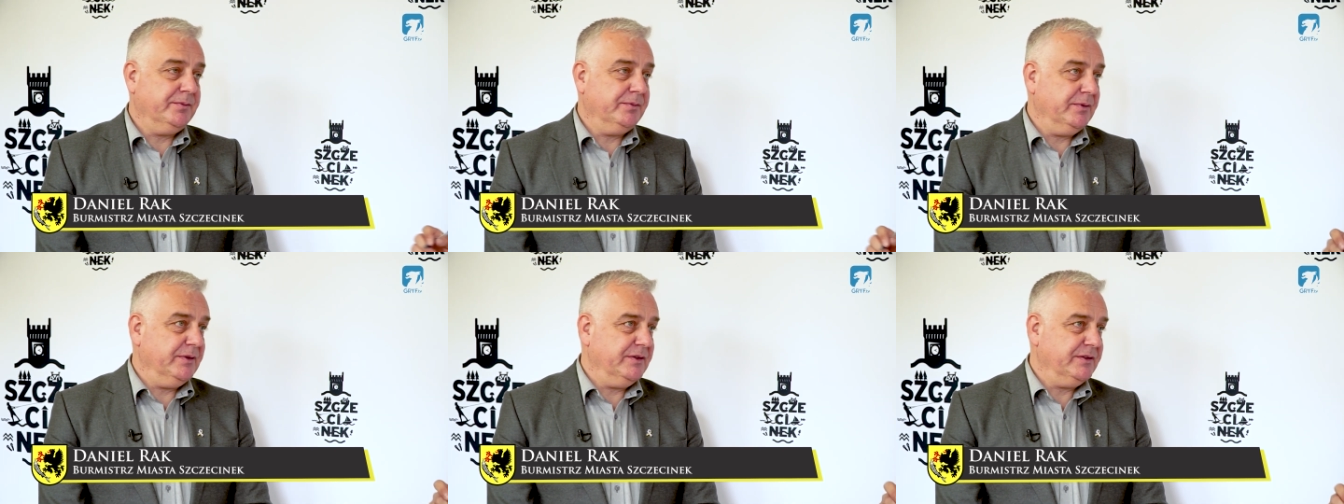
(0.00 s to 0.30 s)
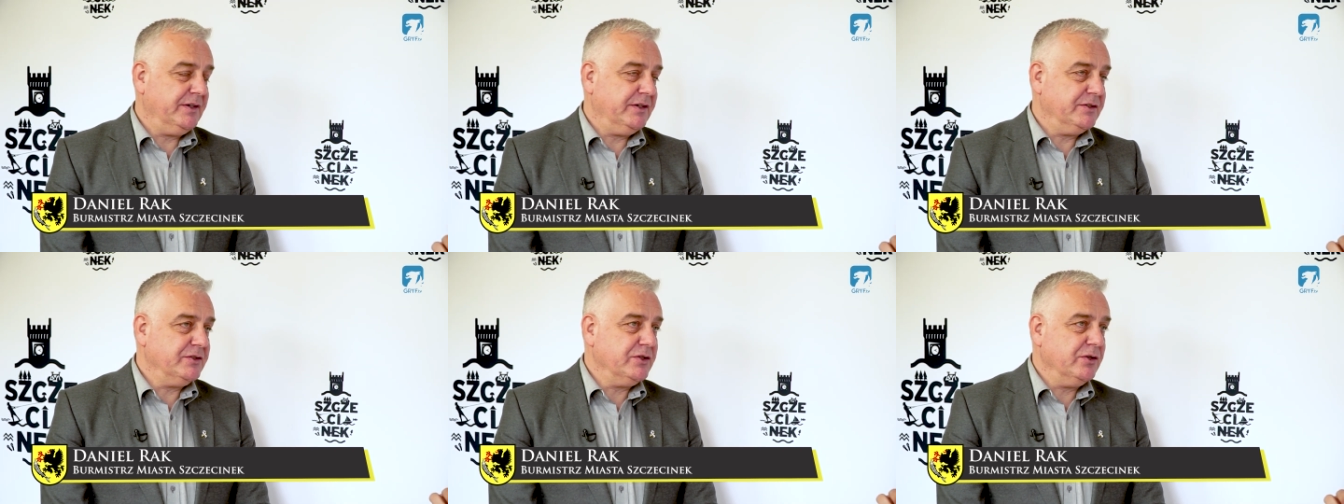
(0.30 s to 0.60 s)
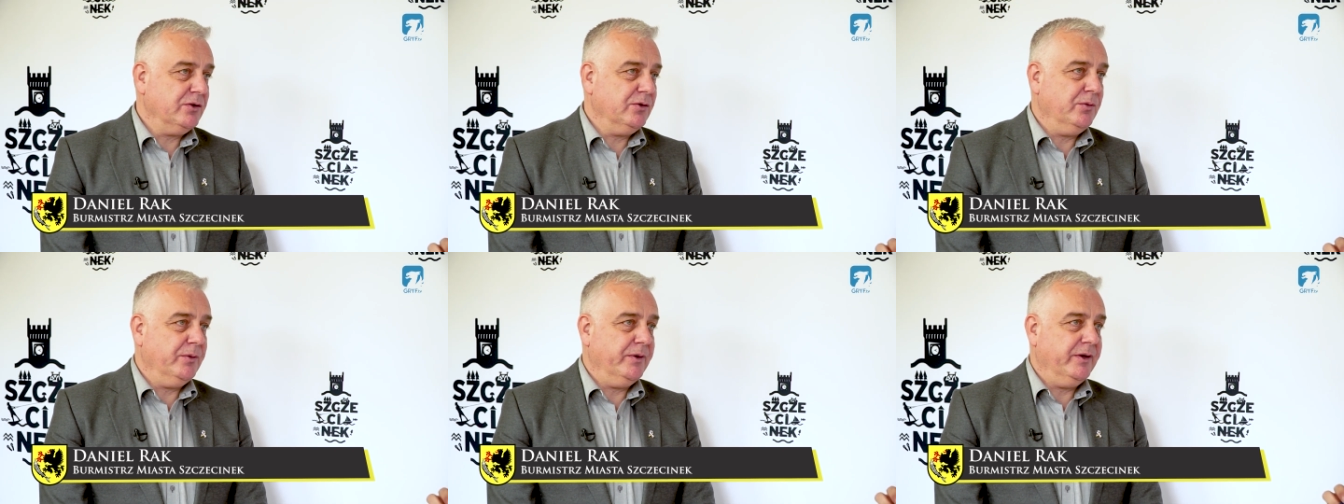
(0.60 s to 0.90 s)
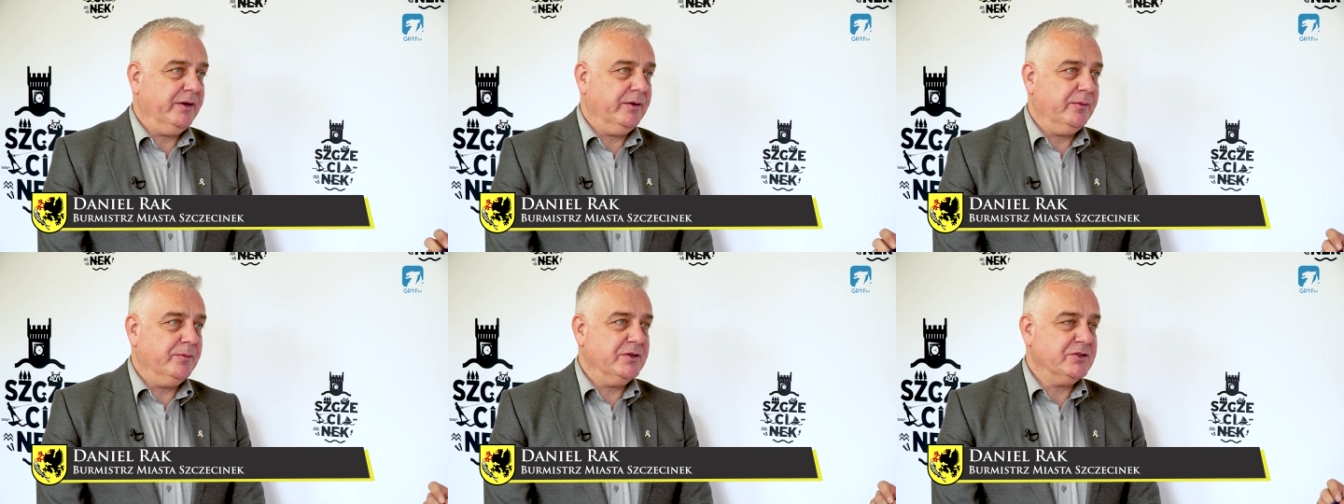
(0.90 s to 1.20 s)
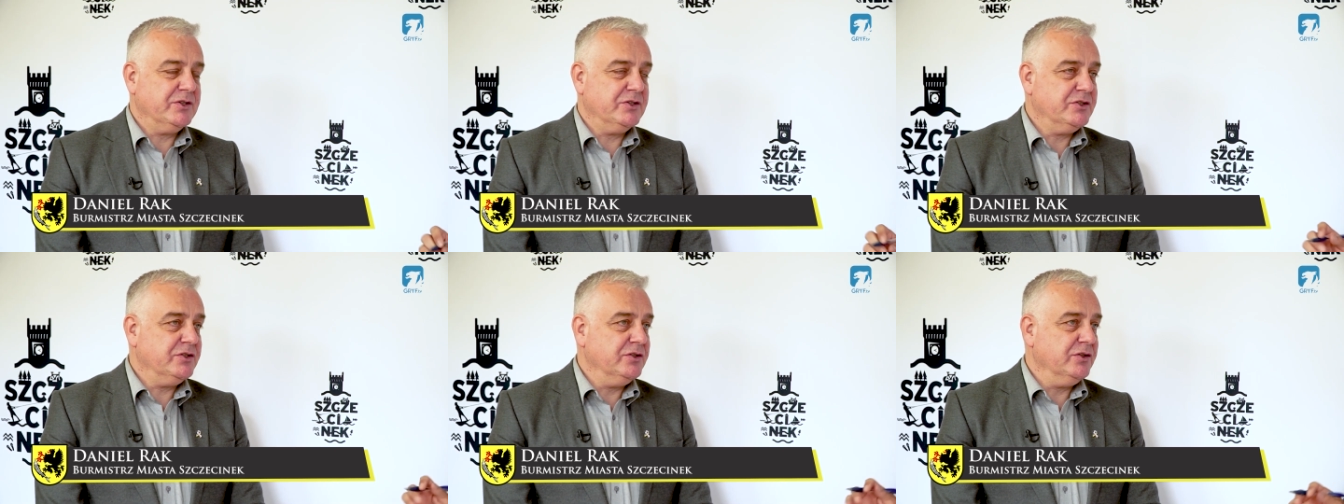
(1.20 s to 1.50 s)
Zresztą e,
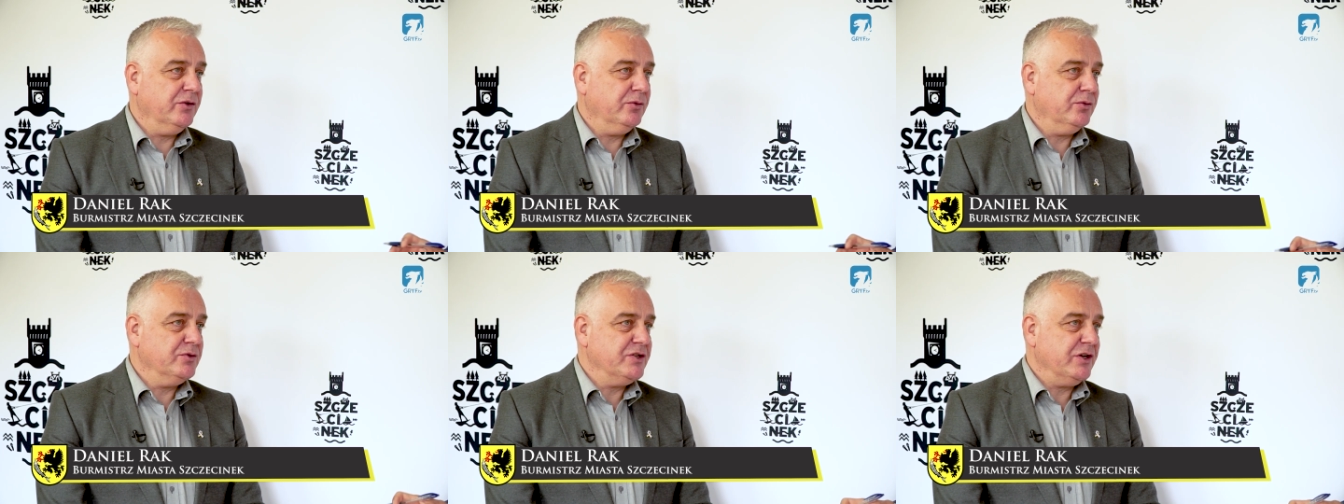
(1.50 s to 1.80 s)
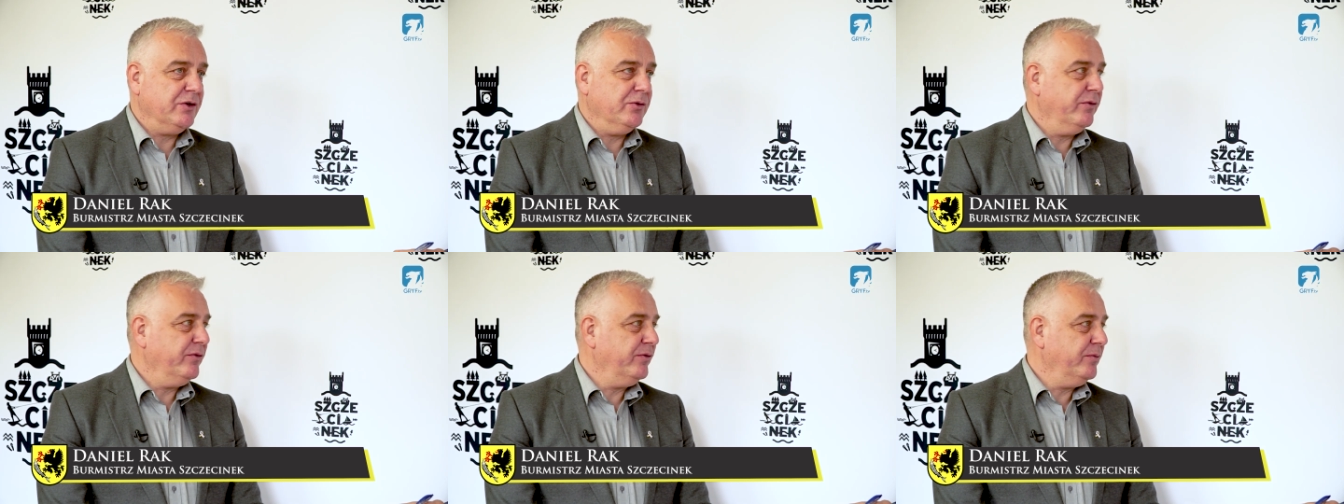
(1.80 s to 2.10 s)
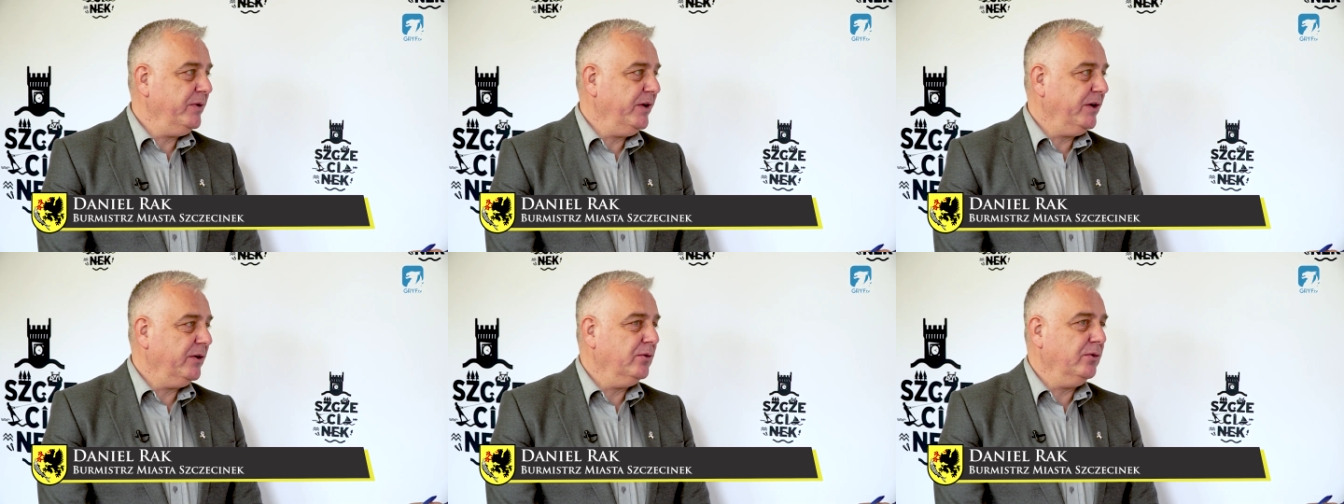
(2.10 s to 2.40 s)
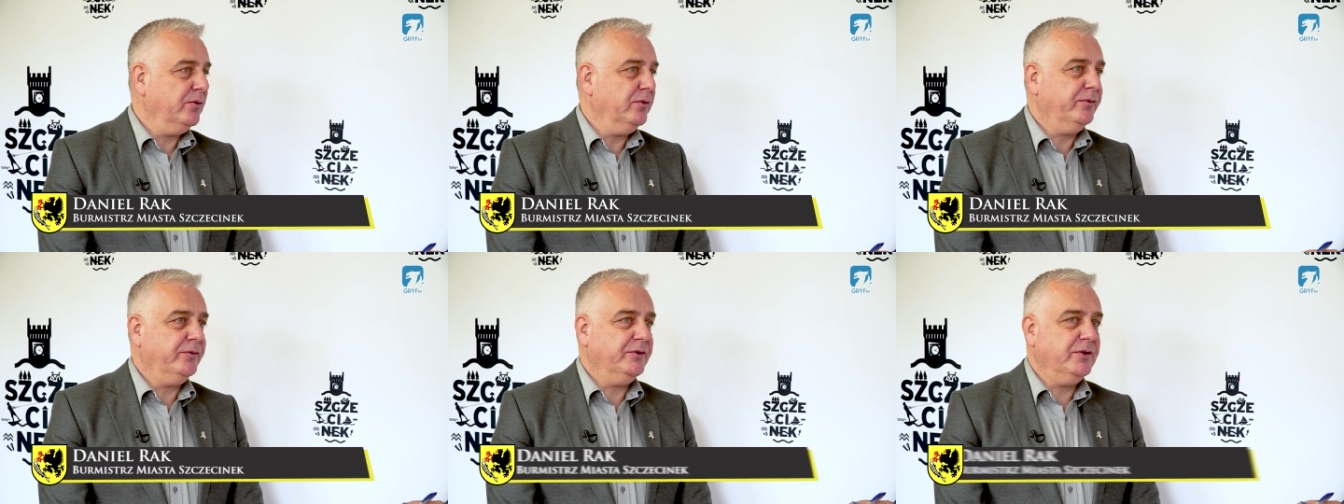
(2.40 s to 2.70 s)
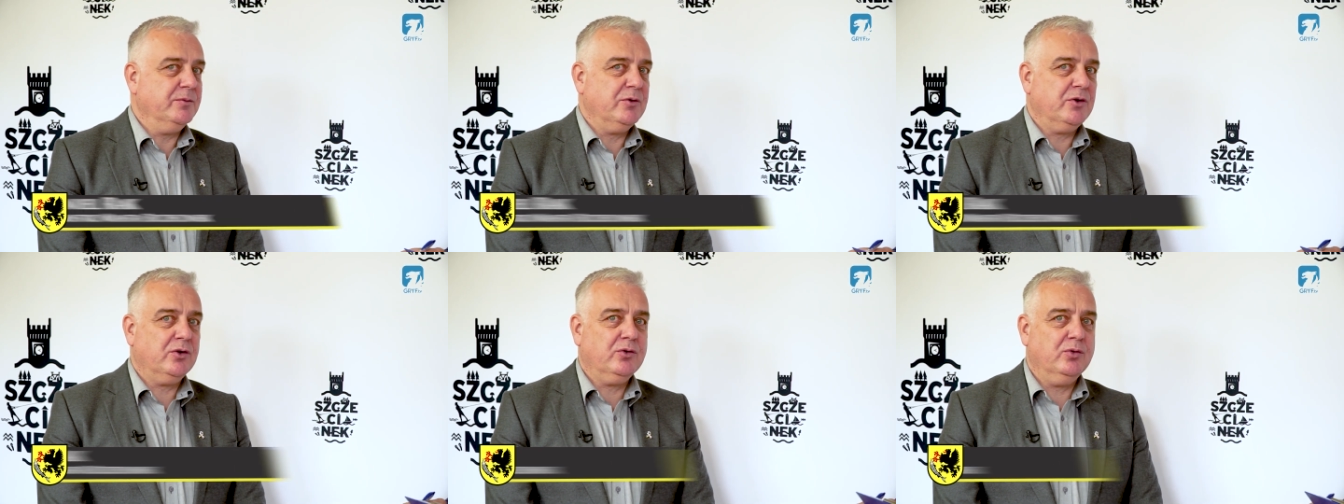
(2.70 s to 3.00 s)
bierze czynny udział w biegu. W
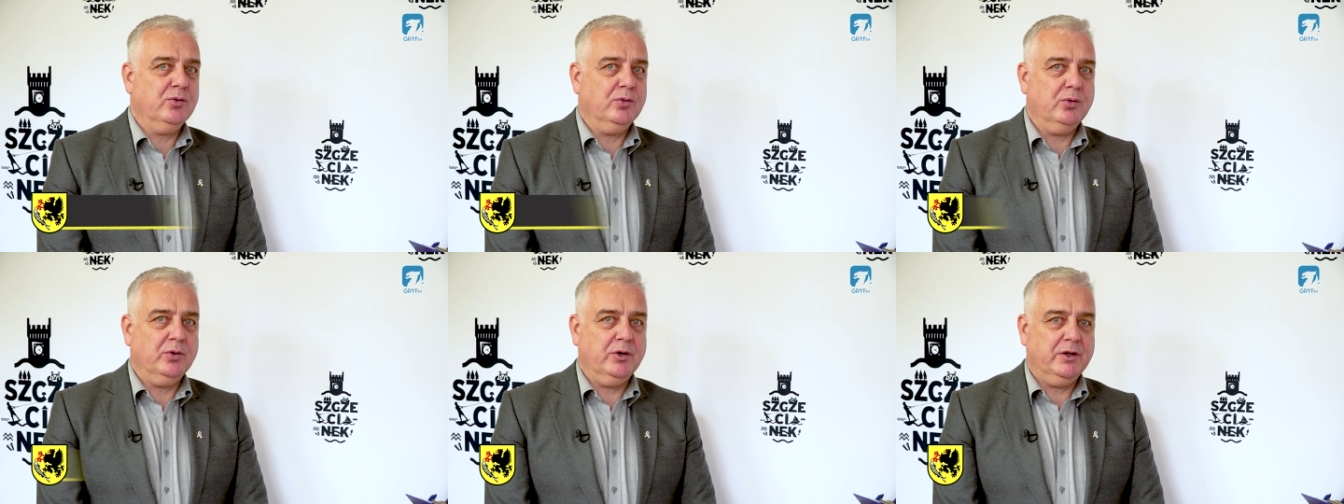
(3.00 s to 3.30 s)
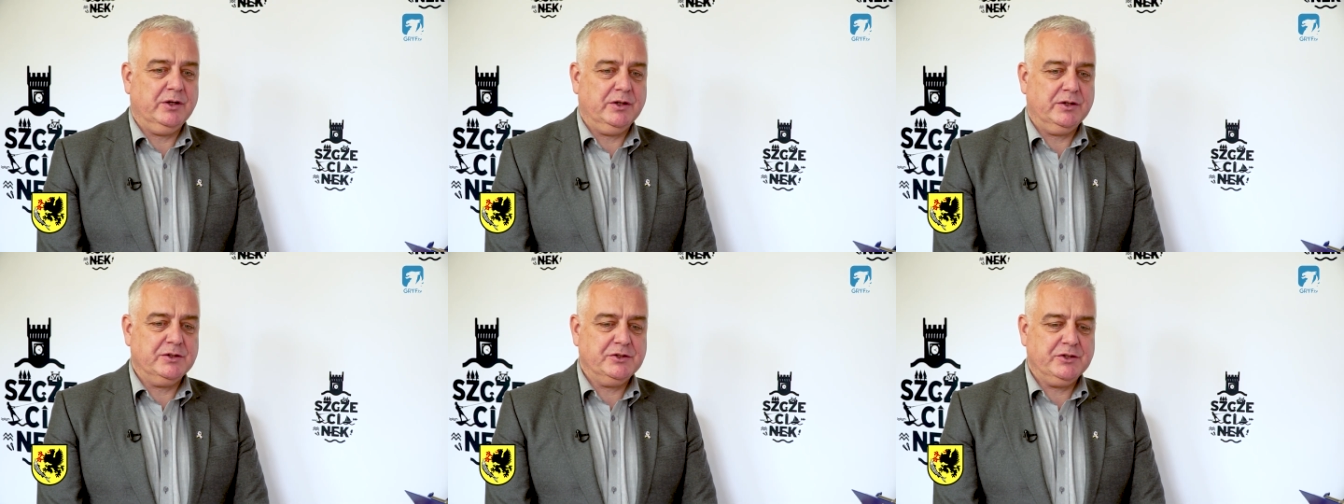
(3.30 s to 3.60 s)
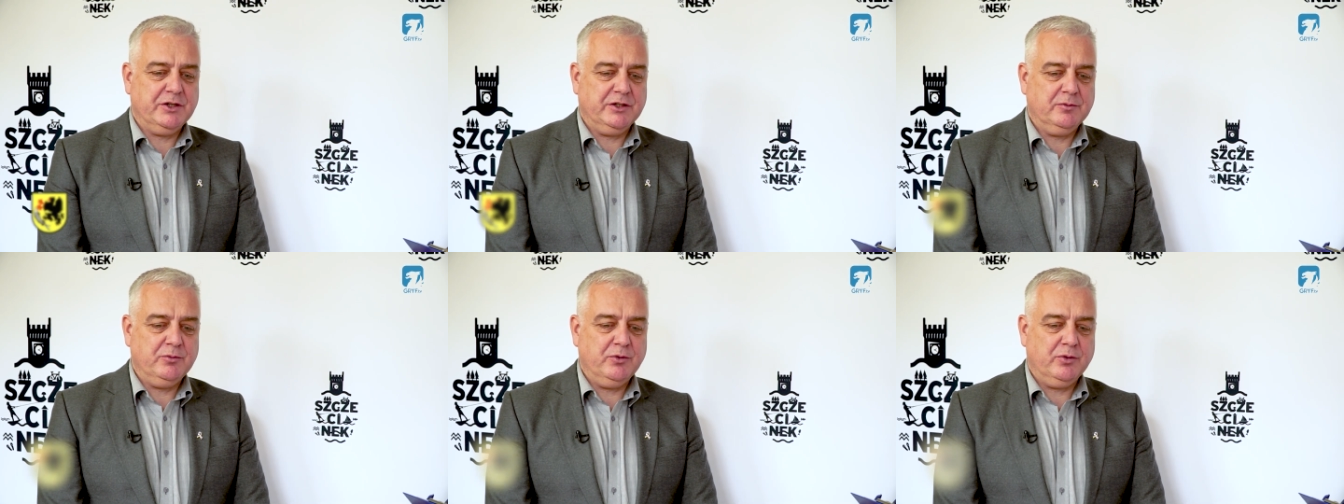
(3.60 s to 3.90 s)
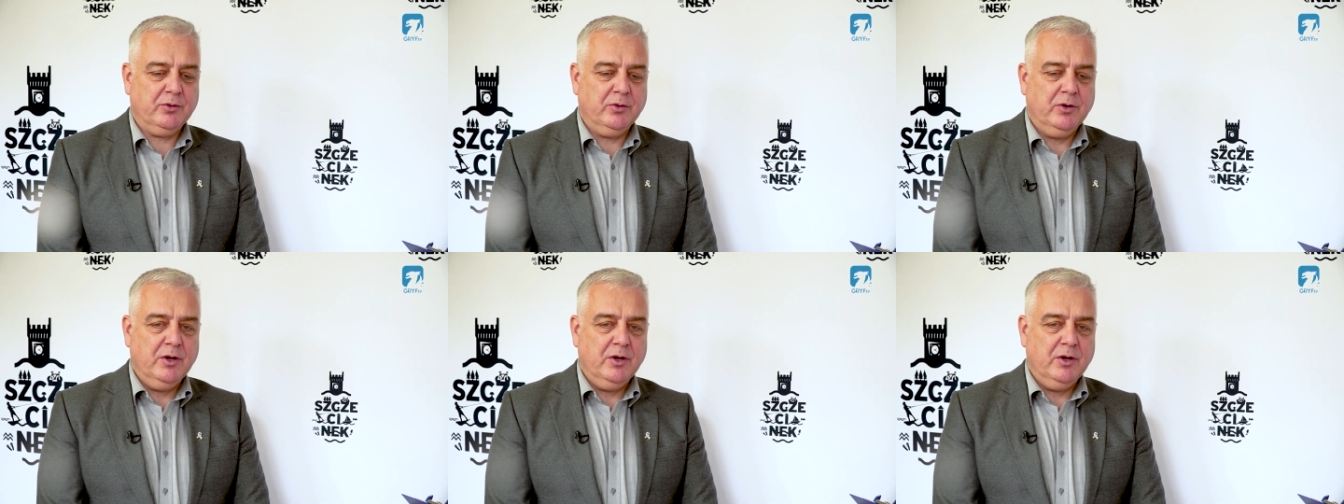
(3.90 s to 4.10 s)
tym roku e, siedmiu